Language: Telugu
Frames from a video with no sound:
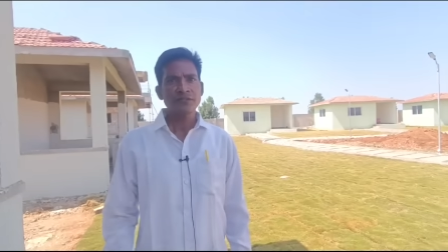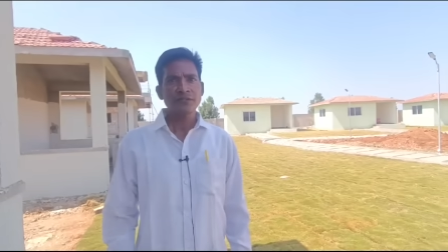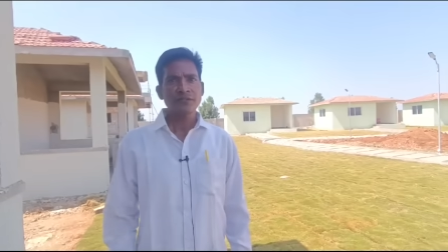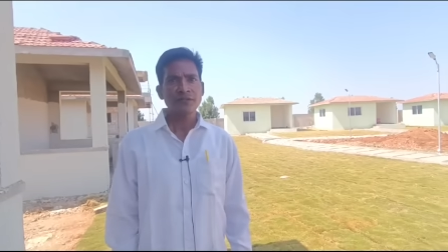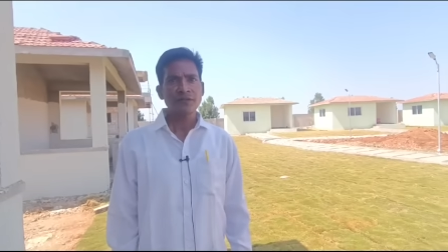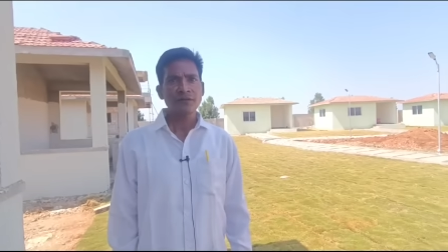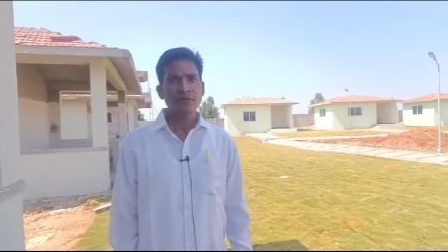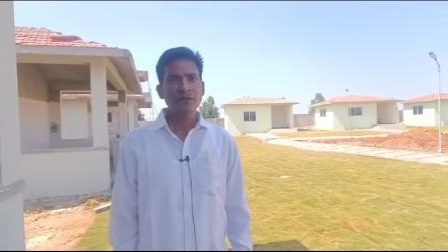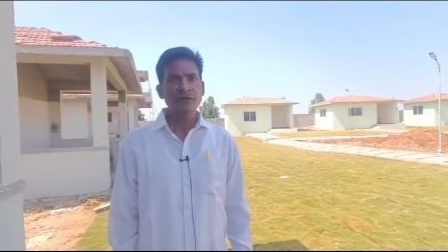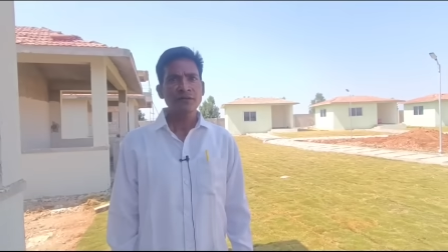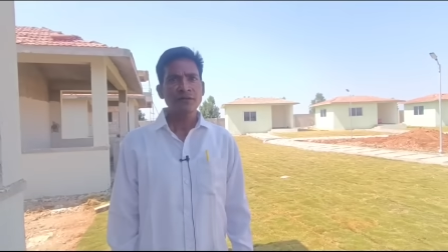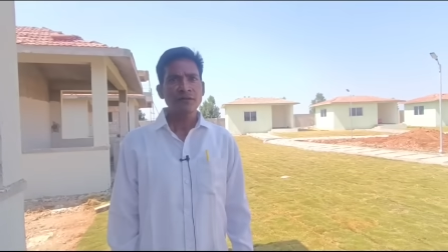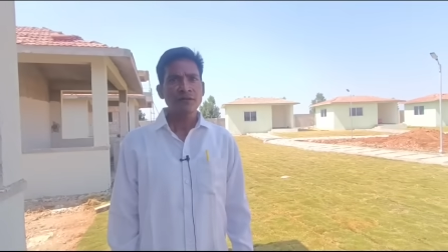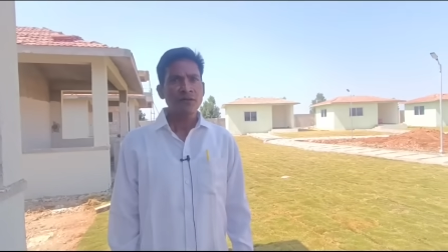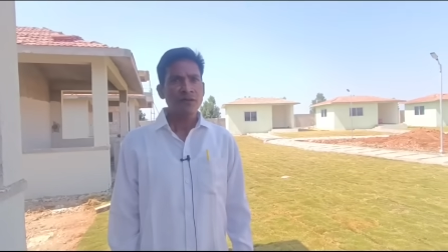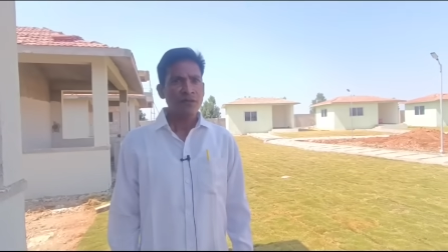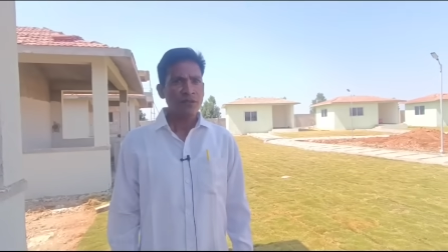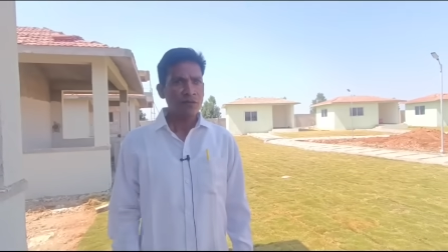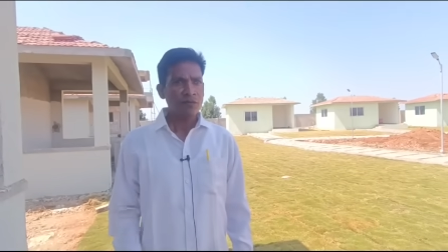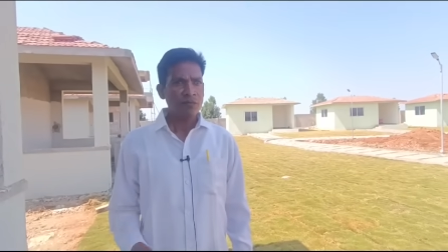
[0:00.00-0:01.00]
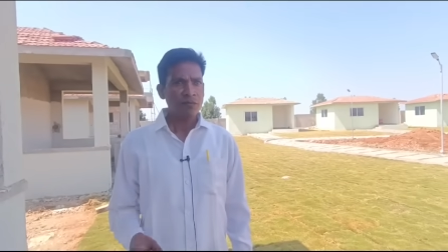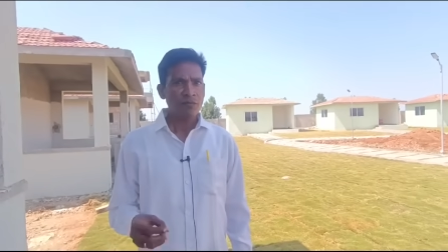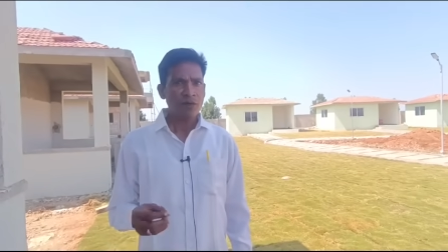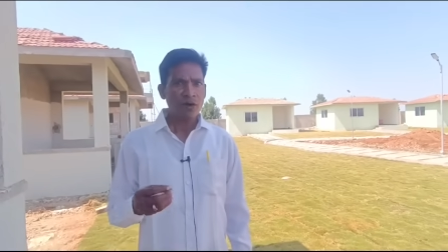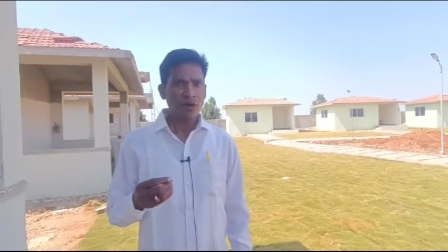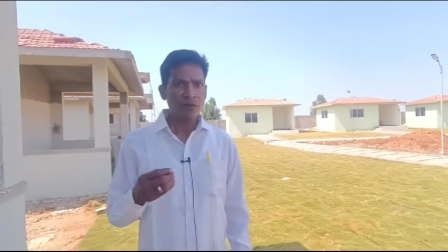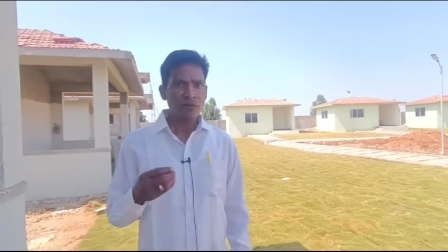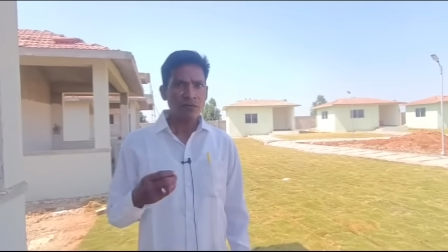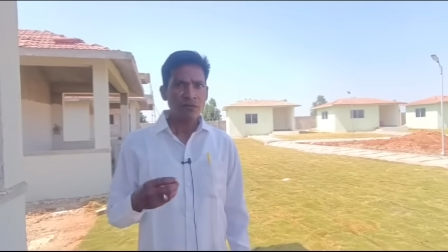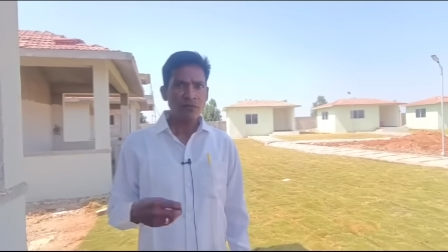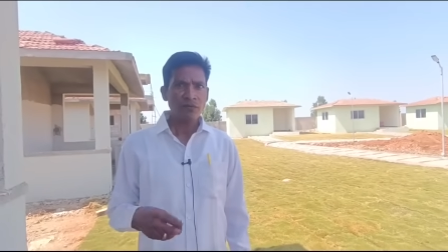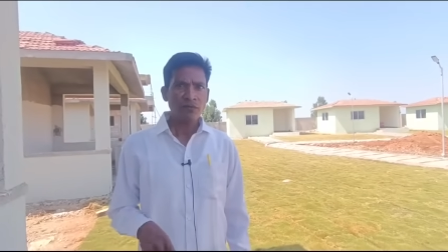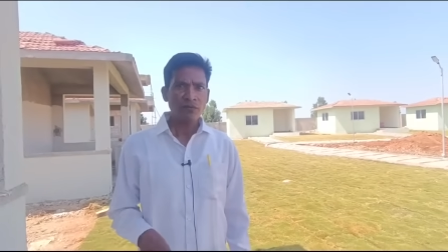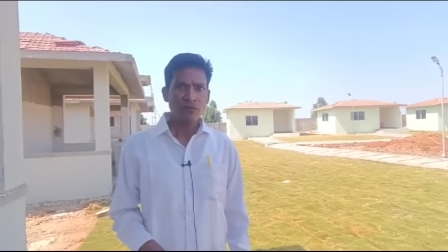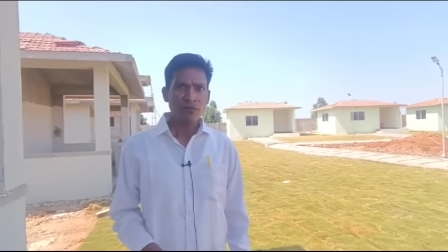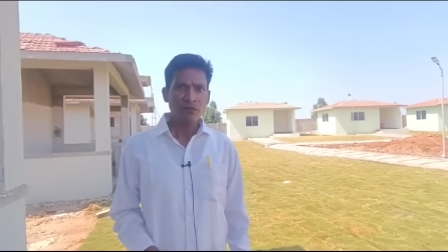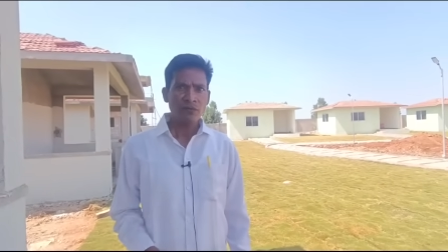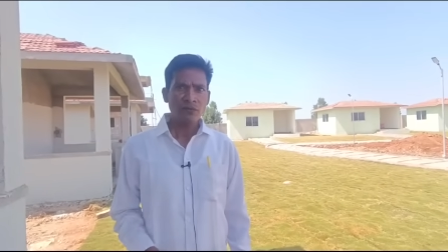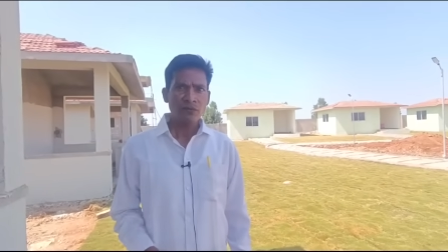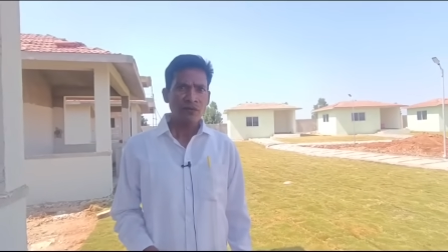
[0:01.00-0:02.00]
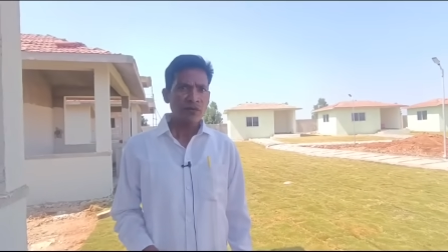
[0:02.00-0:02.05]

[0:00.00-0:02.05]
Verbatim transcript: వచ్చేసాను ఇప్పుడు మా టాబ్లెట్స్